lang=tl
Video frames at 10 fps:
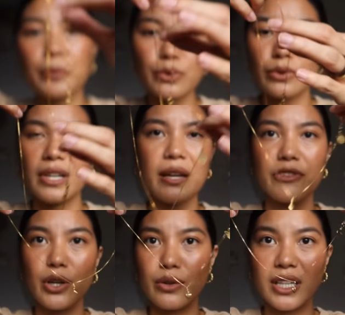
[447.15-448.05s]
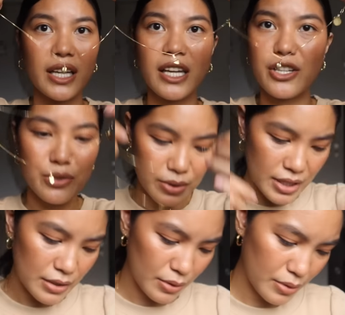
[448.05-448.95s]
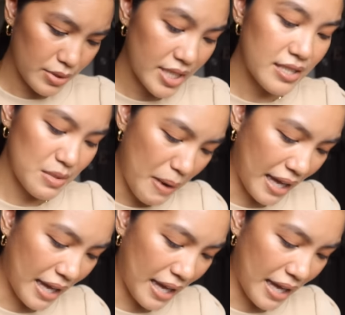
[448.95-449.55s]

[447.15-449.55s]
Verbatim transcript: naputol, never ako nagka-issue dito since